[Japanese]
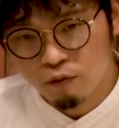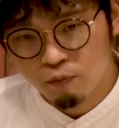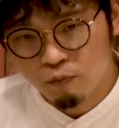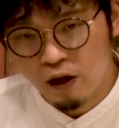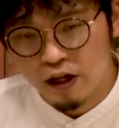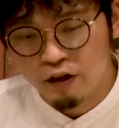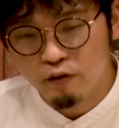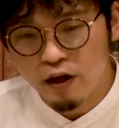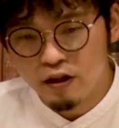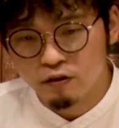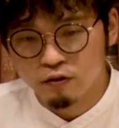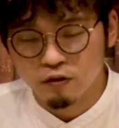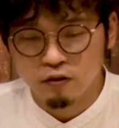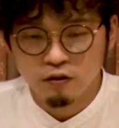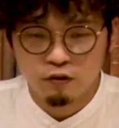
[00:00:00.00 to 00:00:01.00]
まあ、いわゆ
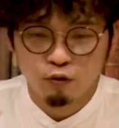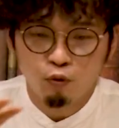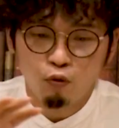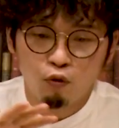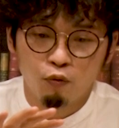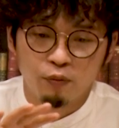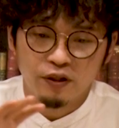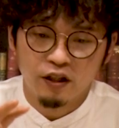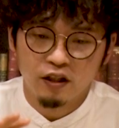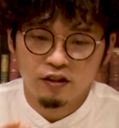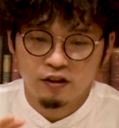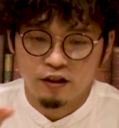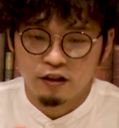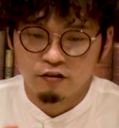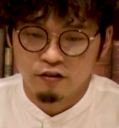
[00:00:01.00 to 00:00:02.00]
る脳を満た
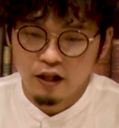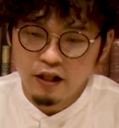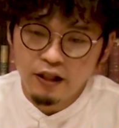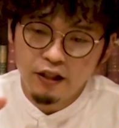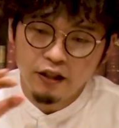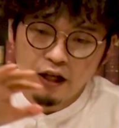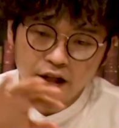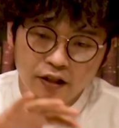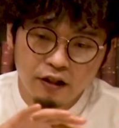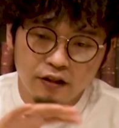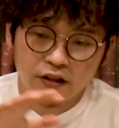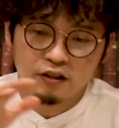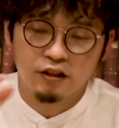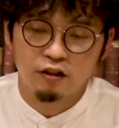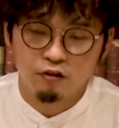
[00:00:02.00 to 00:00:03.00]
している液体な
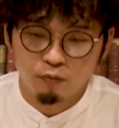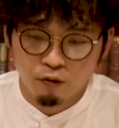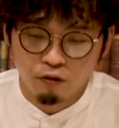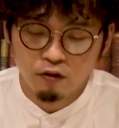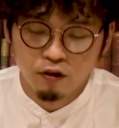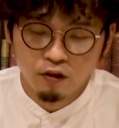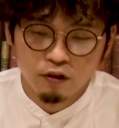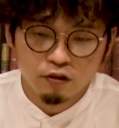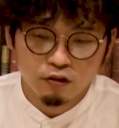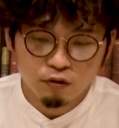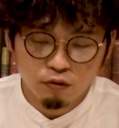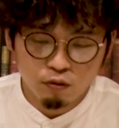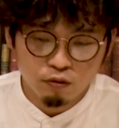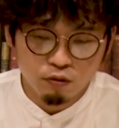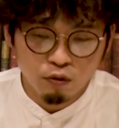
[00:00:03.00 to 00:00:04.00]
んですけども、
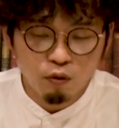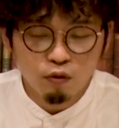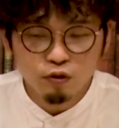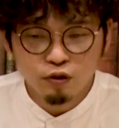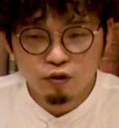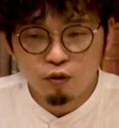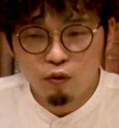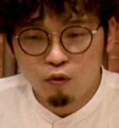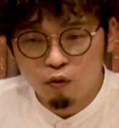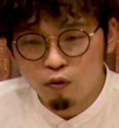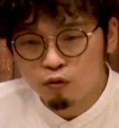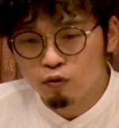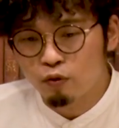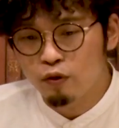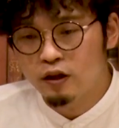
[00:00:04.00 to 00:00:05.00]
その脳症
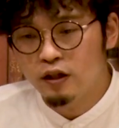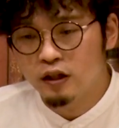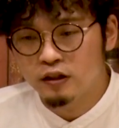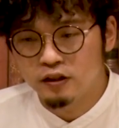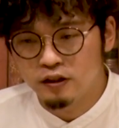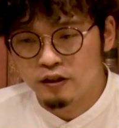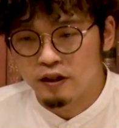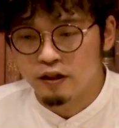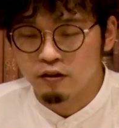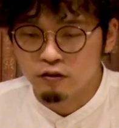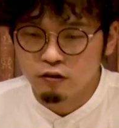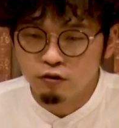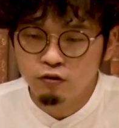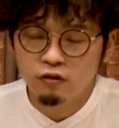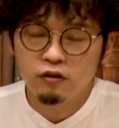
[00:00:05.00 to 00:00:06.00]
を取り出して
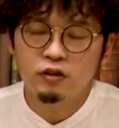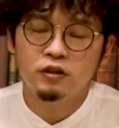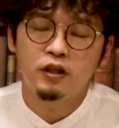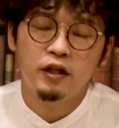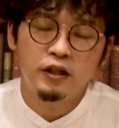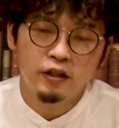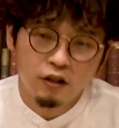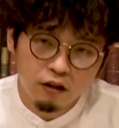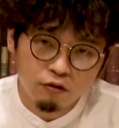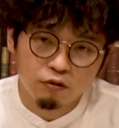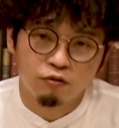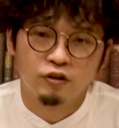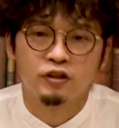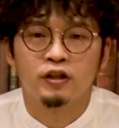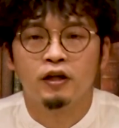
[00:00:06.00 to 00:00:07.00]
売っていたと
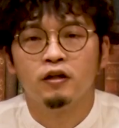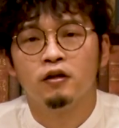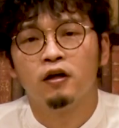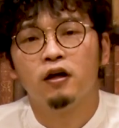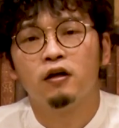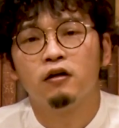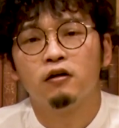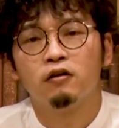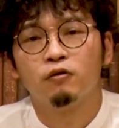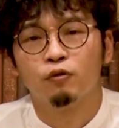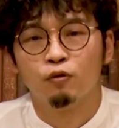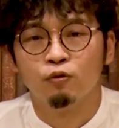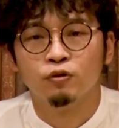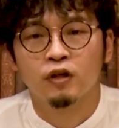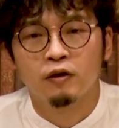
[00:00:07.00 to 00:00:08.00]
いう事件がこ
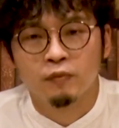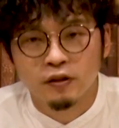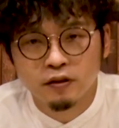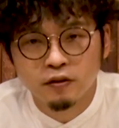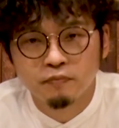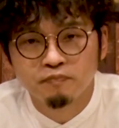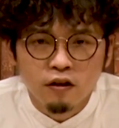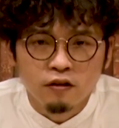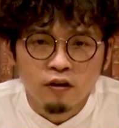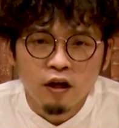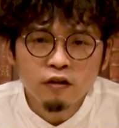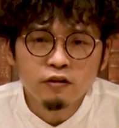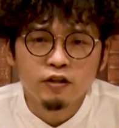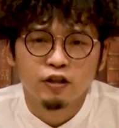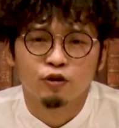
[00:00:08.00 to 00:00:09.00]
れございます。
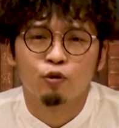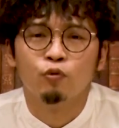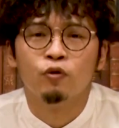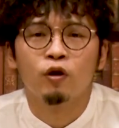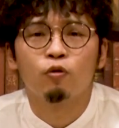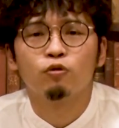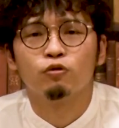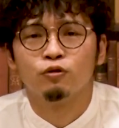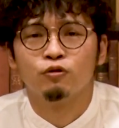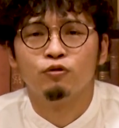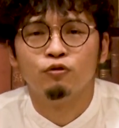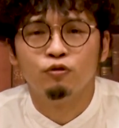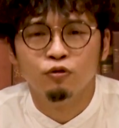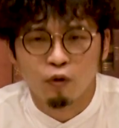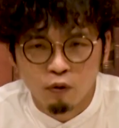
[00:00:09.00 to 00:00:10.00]
なんでそんなこと
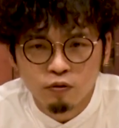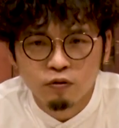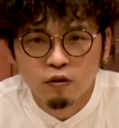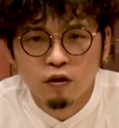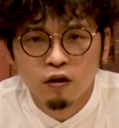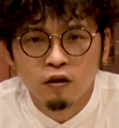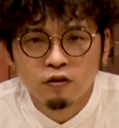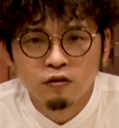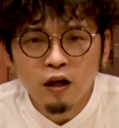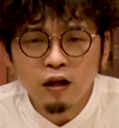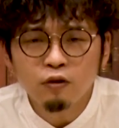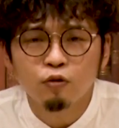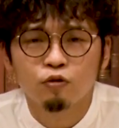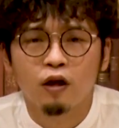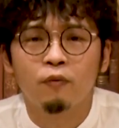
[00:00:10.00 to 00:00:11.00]
するの、
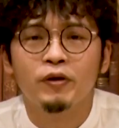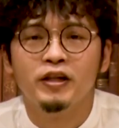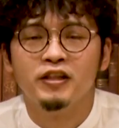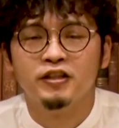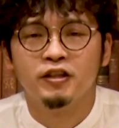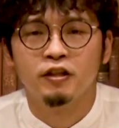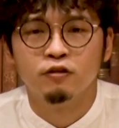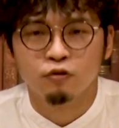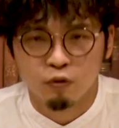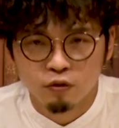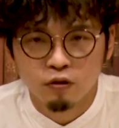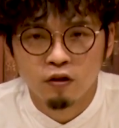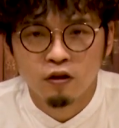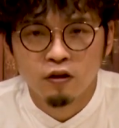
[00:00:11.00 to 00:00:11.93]
何のためにしてるの、